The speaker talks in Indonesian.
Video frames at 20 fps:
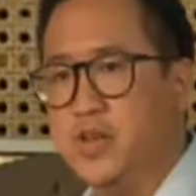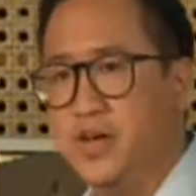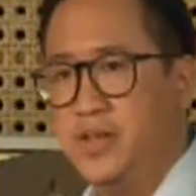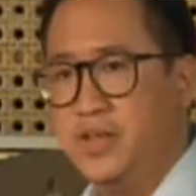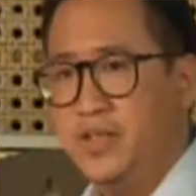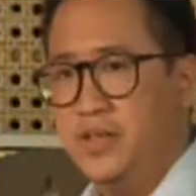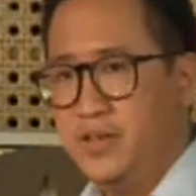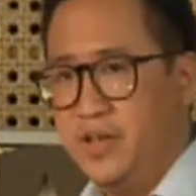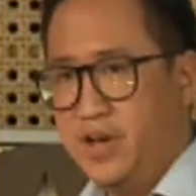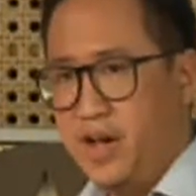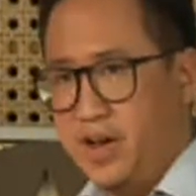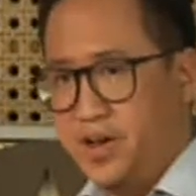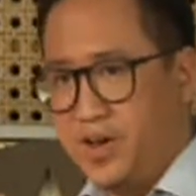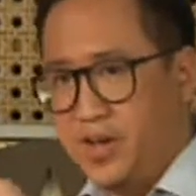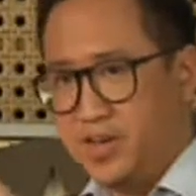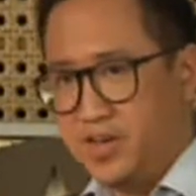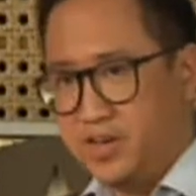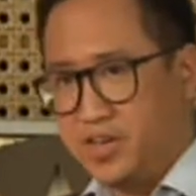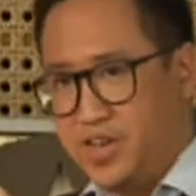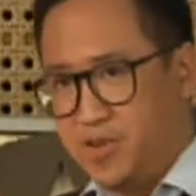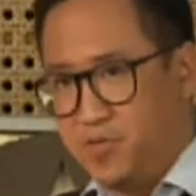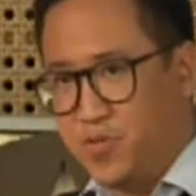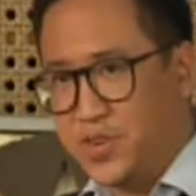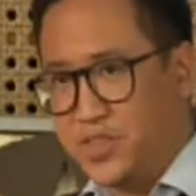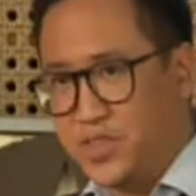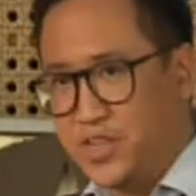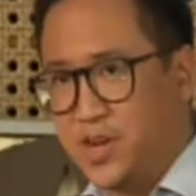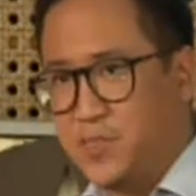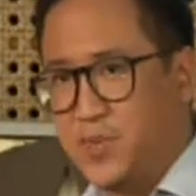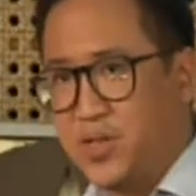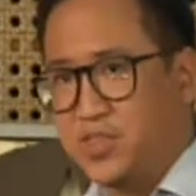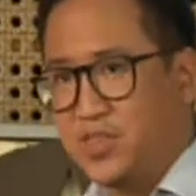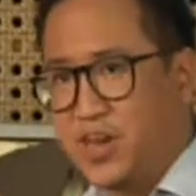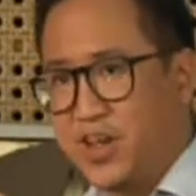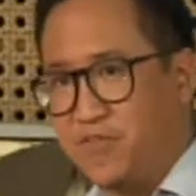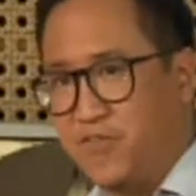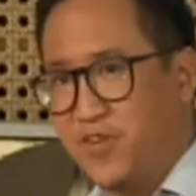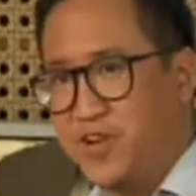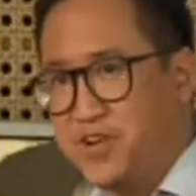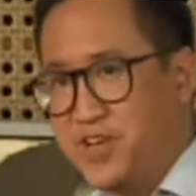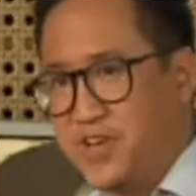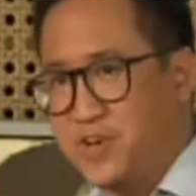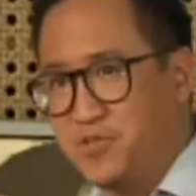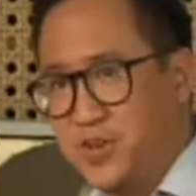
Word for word: ya. Ada keywordnya namanya travel di